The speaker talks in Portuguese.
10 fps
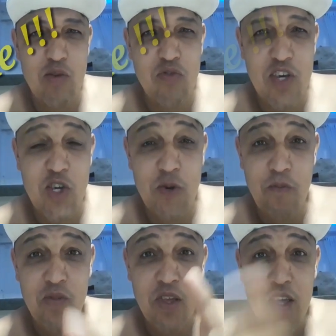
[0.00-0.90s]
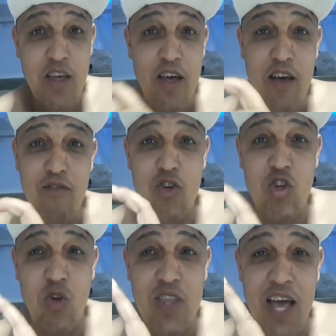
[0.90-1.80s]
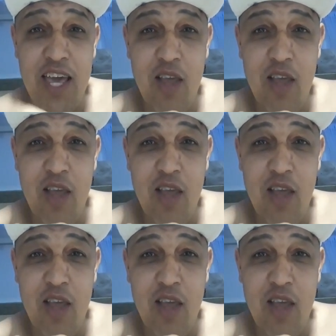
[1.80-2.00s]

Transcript: o vídeo Vou soltar aí